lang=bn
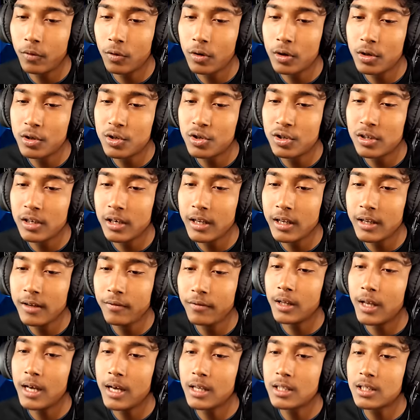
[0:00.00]
ফুল স্লিভ
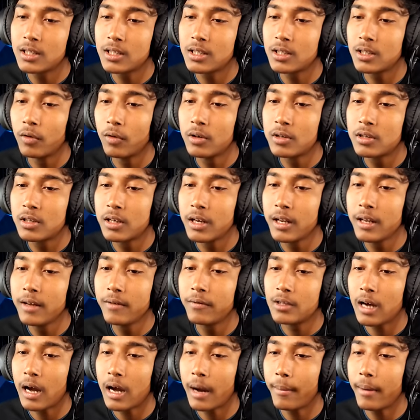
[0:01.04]
ইয়েস ফুল স্লিভ
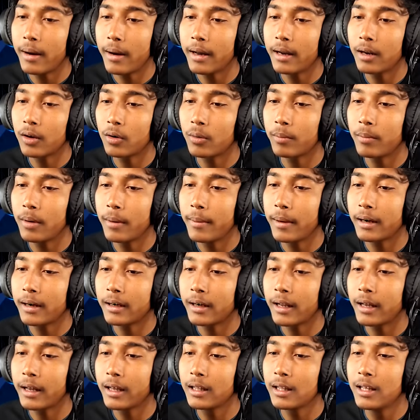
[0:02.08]
জামা এরকম ভাবে
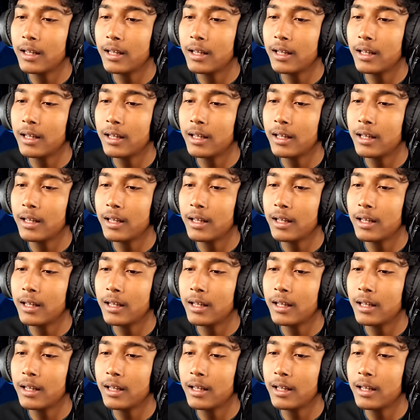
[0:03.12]
একটা এঁকে